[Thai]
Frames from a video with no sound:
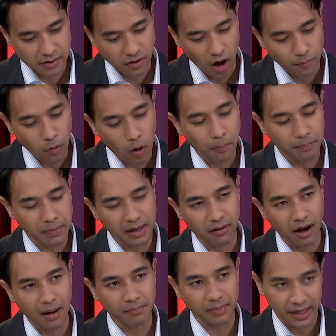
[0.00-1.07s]
112ปุ๊บมี
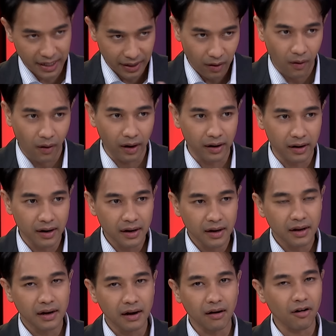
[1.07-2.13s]
ความละเอียดอ่อนถูก
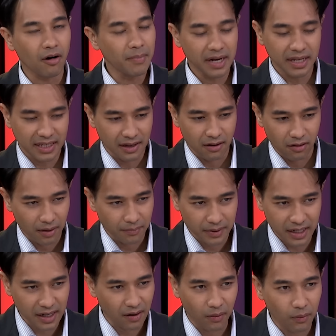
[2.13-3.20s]
ต้องแล้วก็ไม่ได้เกี่ยวกับ
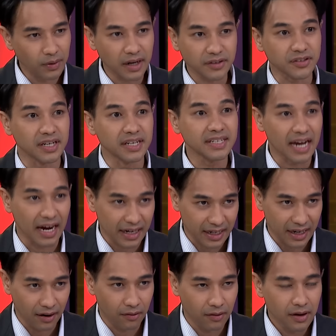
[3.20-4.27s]
เรื่องของคุณทักษิณไม่
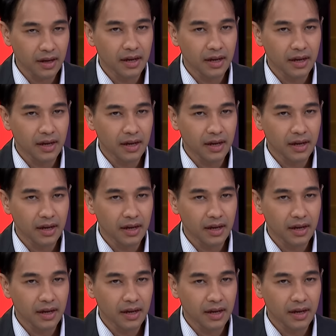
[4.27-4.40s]
เกี่